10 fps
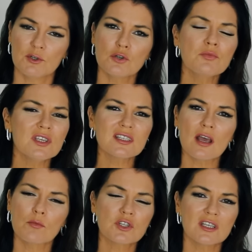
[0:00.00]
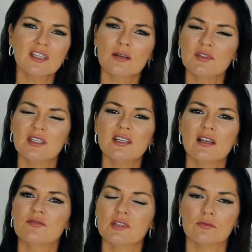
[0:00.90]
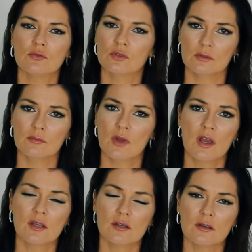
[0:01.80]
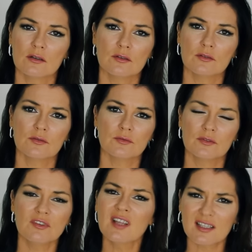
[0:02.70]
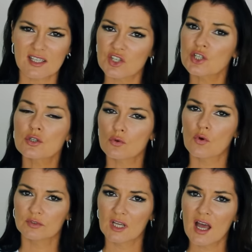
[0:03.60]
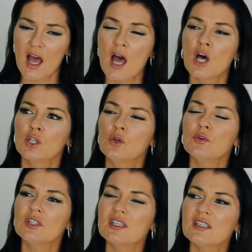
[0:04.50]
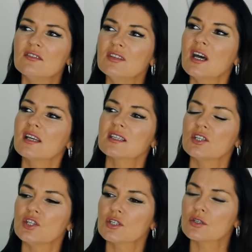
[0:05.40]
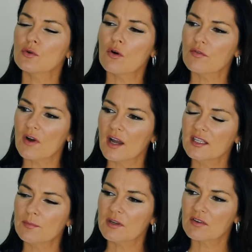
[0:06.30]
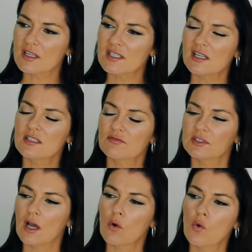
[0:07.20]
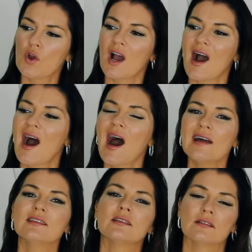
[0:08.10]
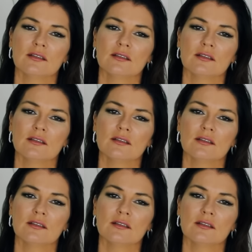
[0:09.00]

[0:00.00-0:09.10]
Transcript: Причем мы не знаем, может, они там сидели всего там, 12 а, часов, да, но вот эти 12 часов, они превратились в такой ад –